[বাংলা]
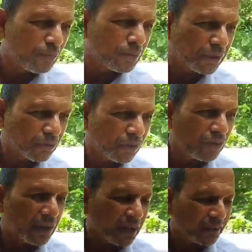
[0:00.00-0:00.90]
কম্পোস্টটা তৈরি
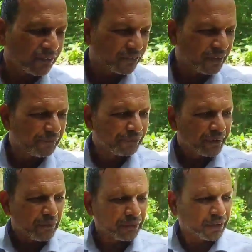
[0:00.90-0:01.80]
করে দেখা যাইতেছে
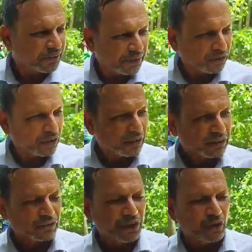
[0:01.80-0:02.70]
আমাদের কীটনাশকের
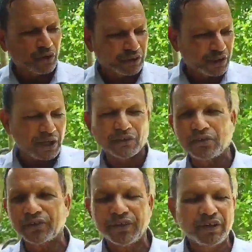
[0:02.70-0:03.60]
কিছুটা অনেকটা কাজ
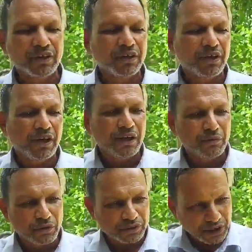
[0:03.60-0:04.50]
হইতেছে
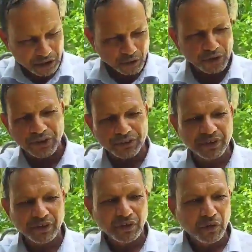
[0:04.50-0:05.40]
এবং সারও
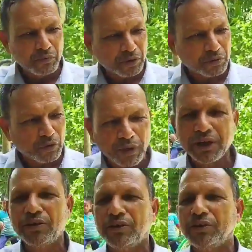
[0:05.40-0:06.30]
হইতেছে মোটামুটি
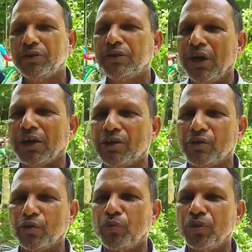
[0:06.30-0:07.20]
উভয়
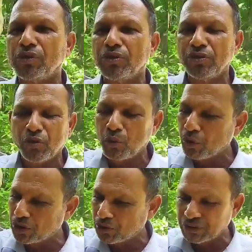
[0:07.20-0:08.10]
কৃষক
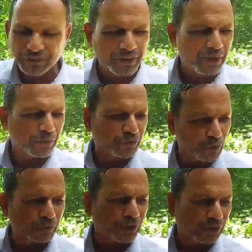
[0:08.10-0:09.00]
উপকৃত হইতেছে এবং
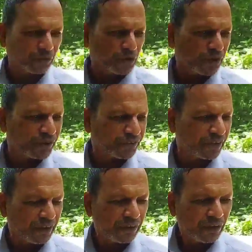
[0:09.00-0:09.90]
জৈব সারটাও তৈরি
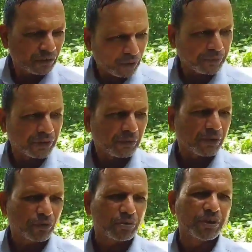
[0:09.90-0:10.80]
হইতেছে সব দিকে
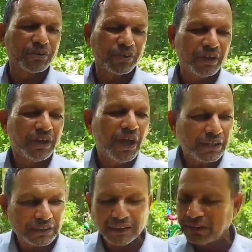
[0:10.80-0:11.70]
ওদের সুবিধা হইতেছে
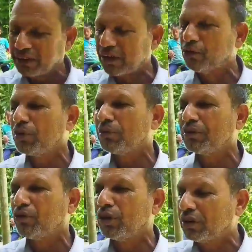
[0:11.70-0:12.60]
রাসায়নিক সারের উপর
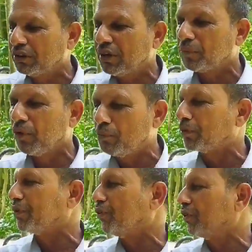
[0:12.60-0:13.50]
আমাদের অনেকটা চাপ কম
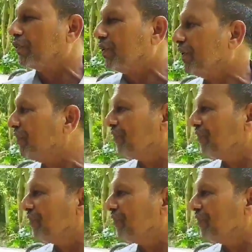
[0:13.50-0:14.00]
পড়তে হইতেছে